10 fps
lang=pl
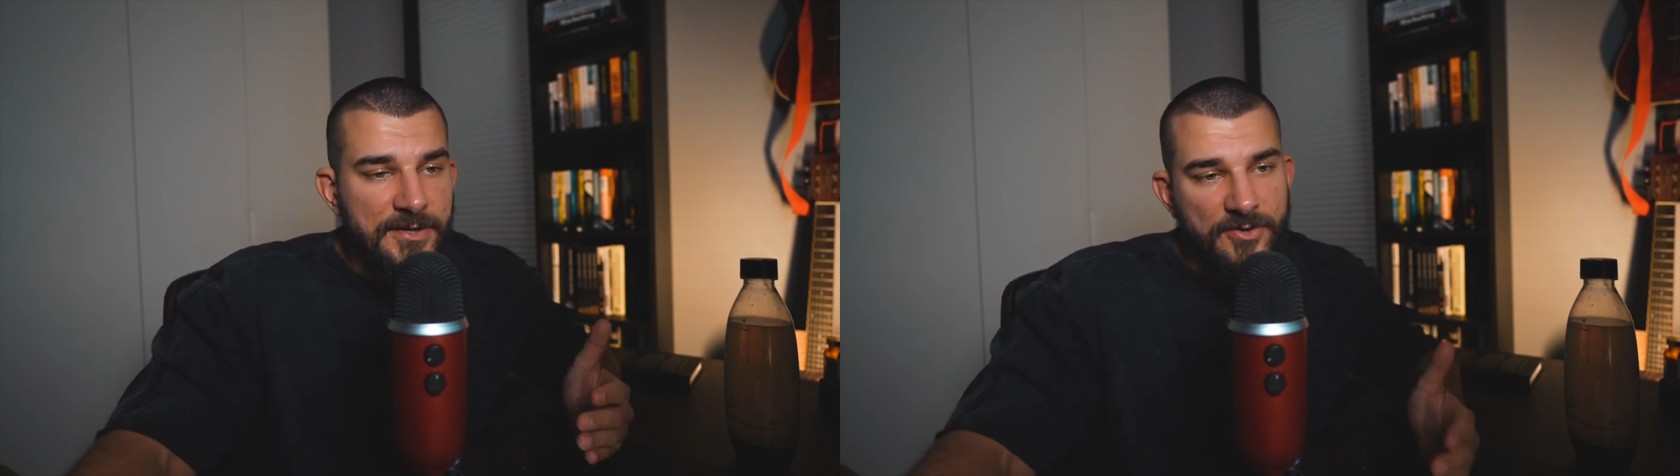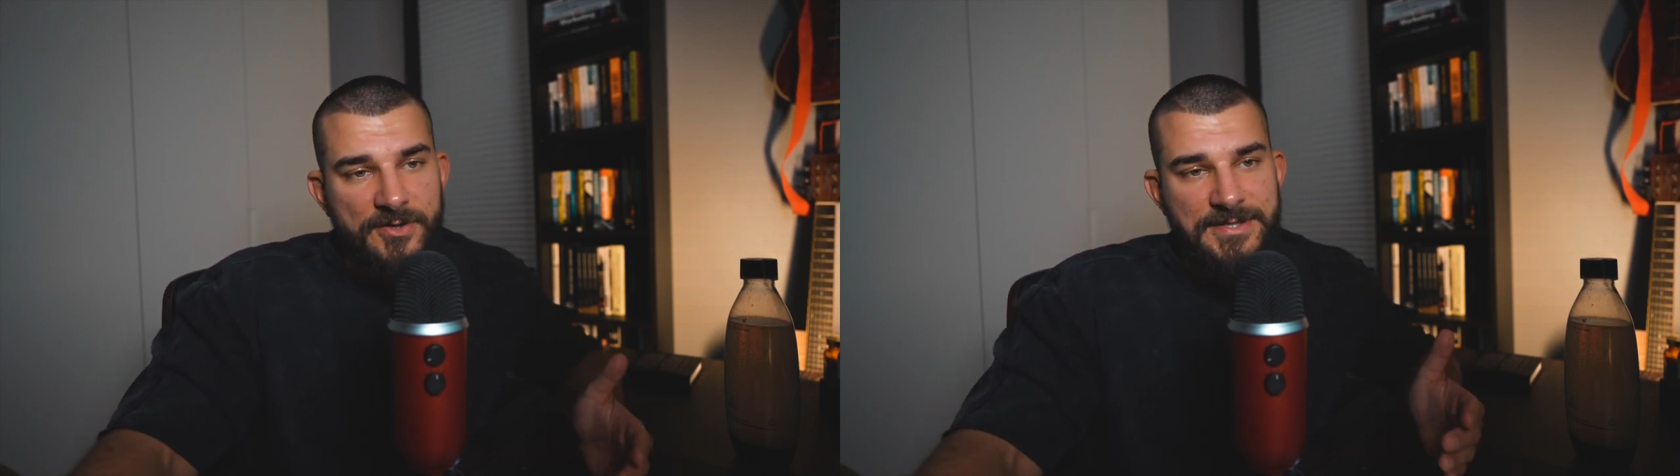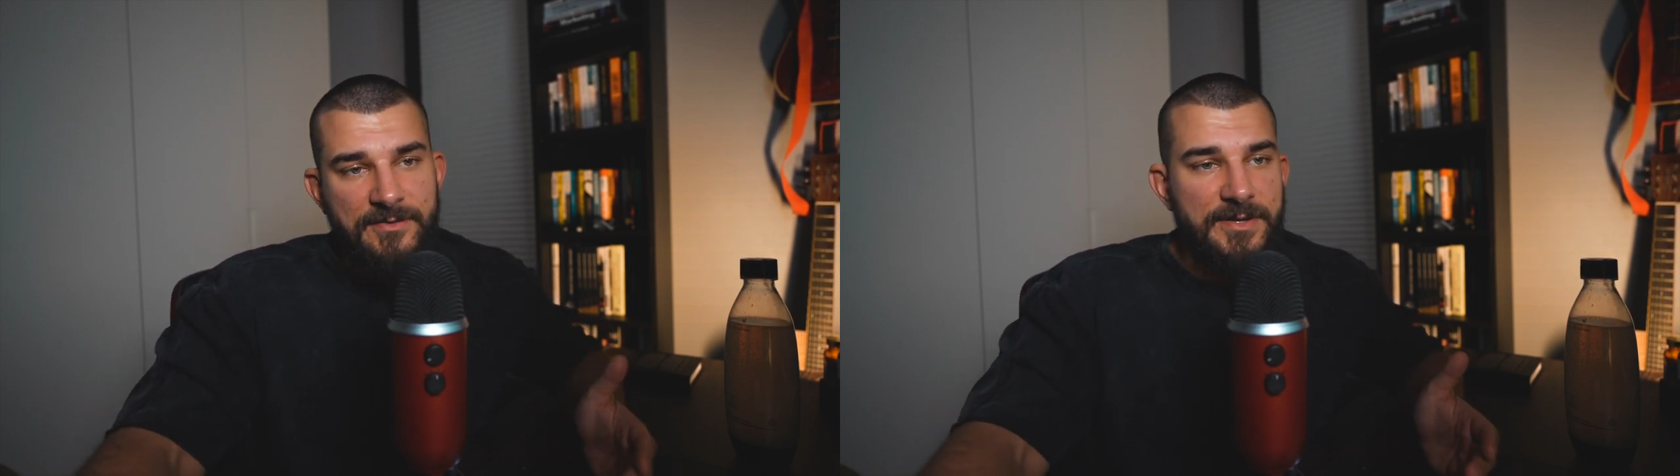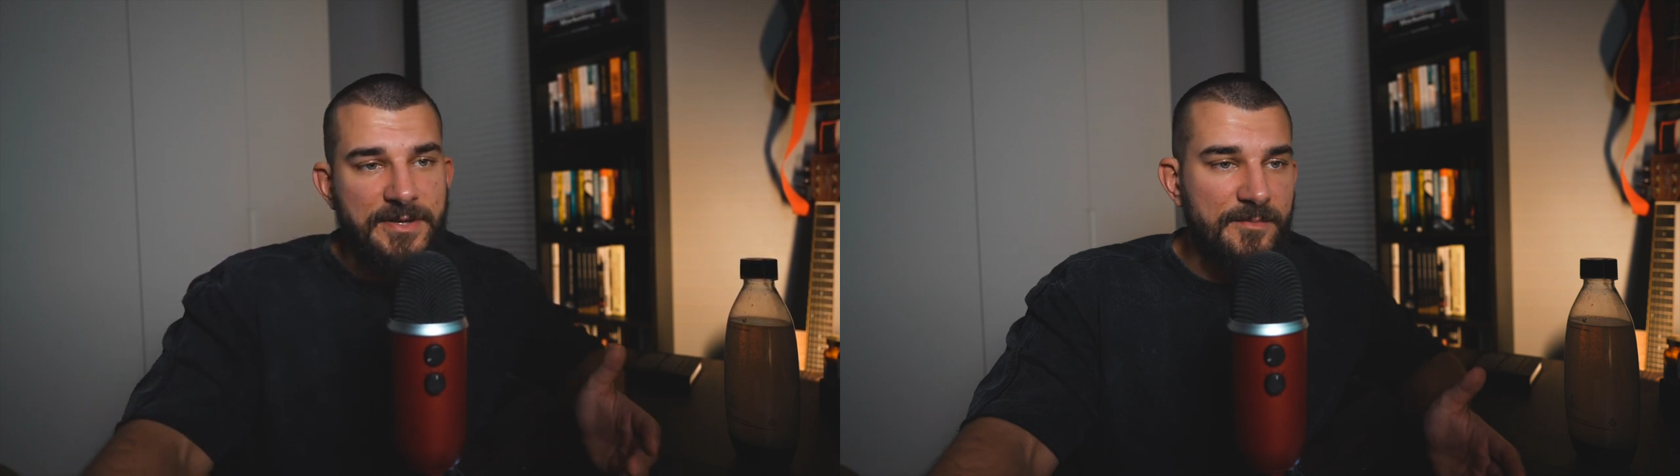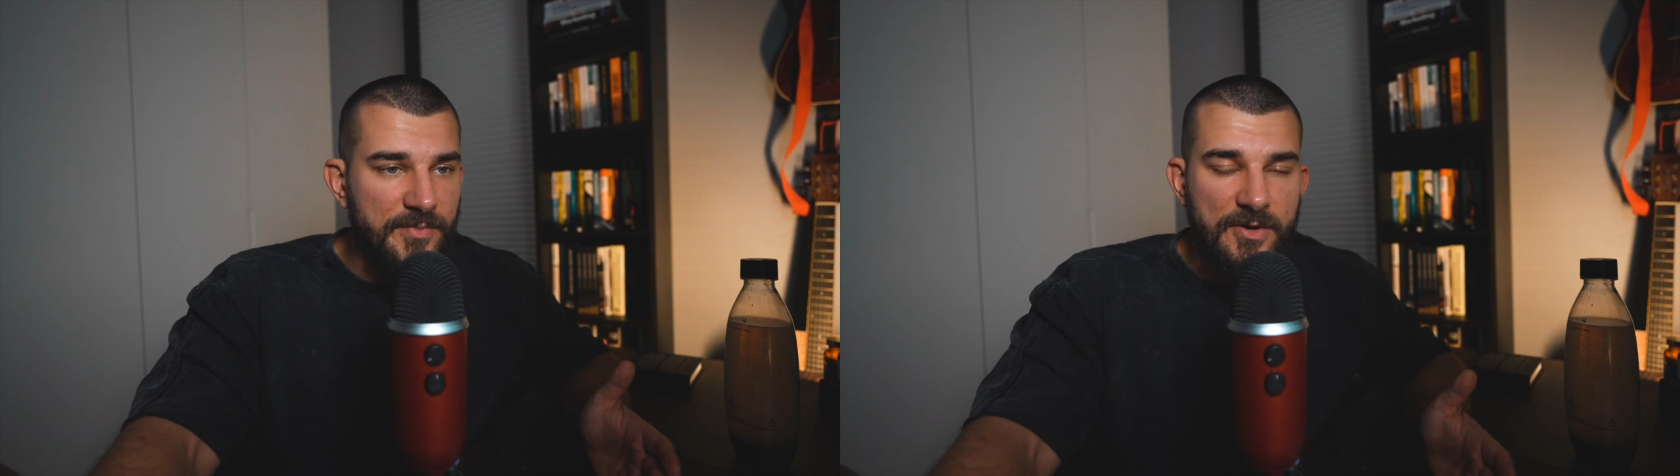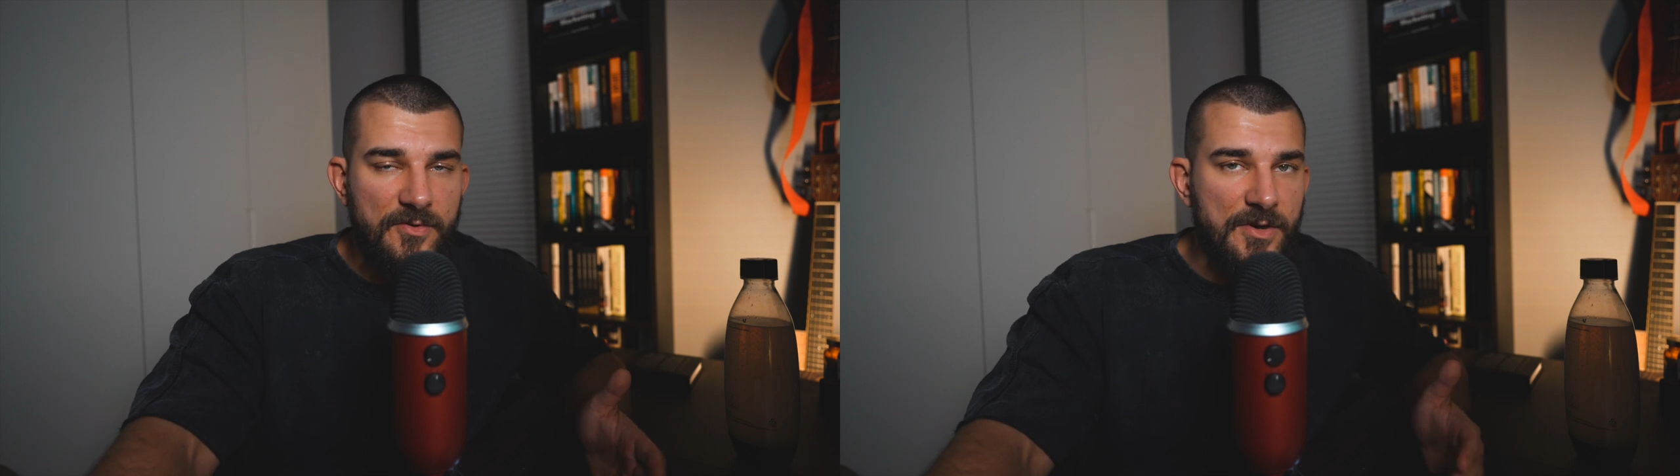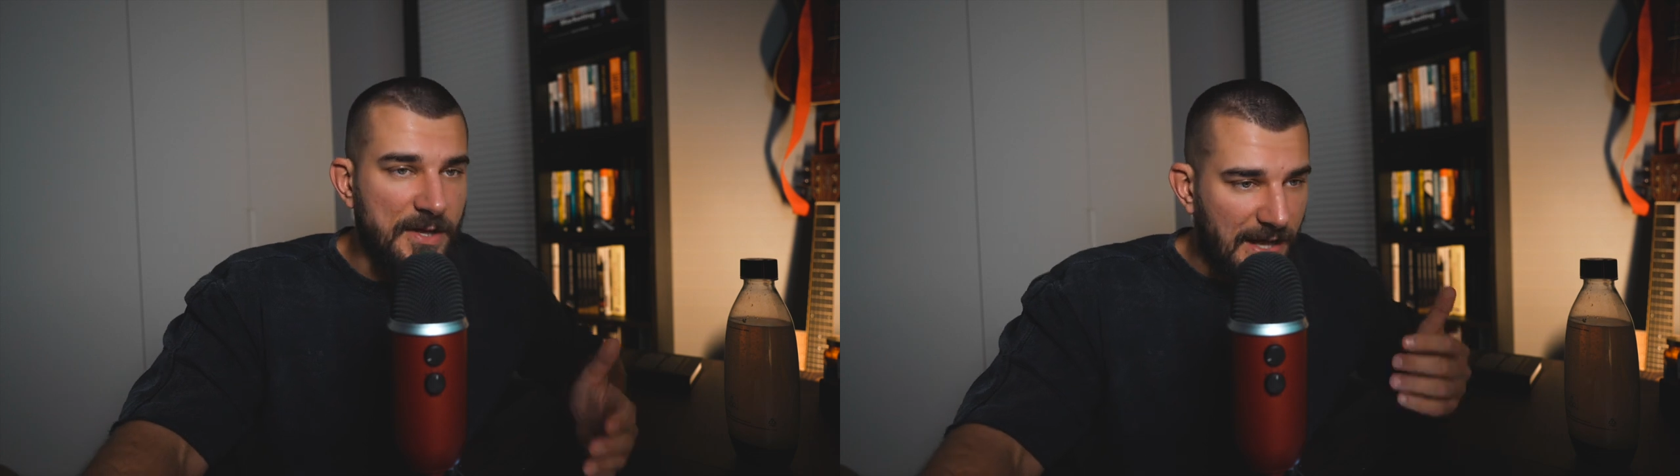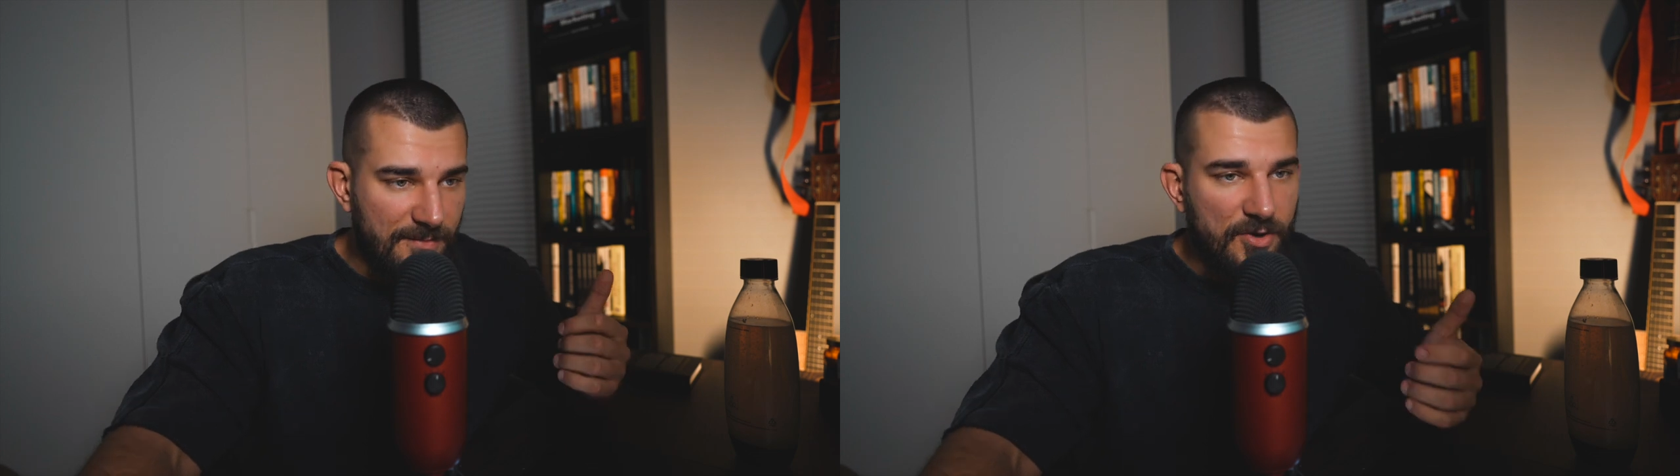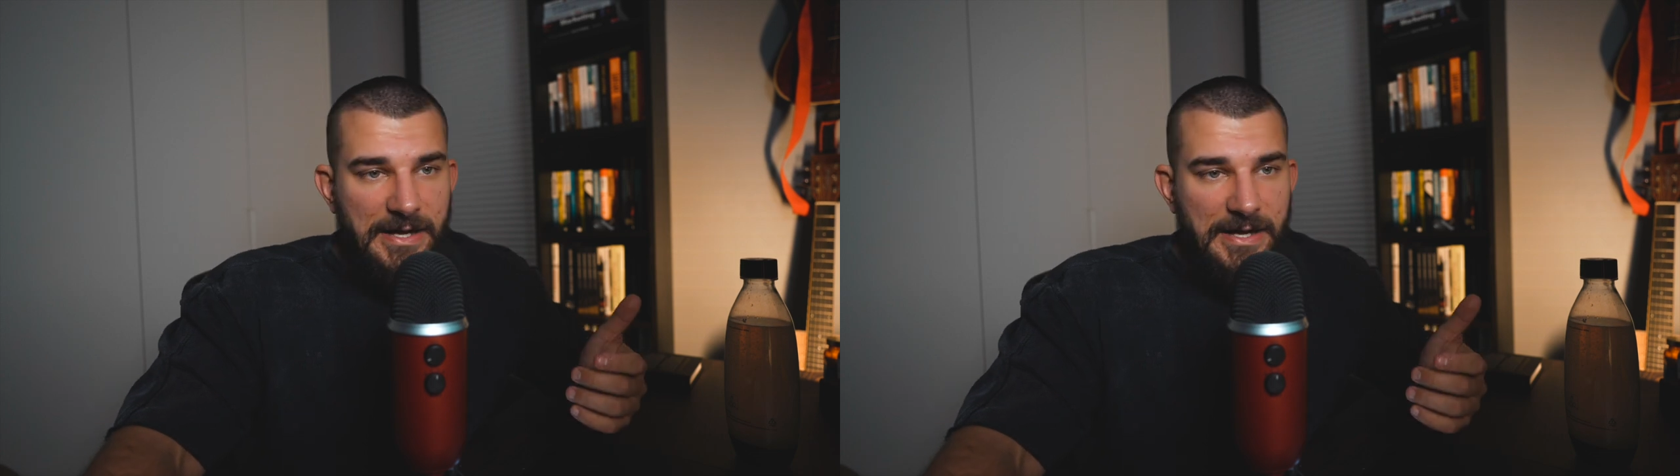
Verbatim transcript: tylko całe dnie piją albo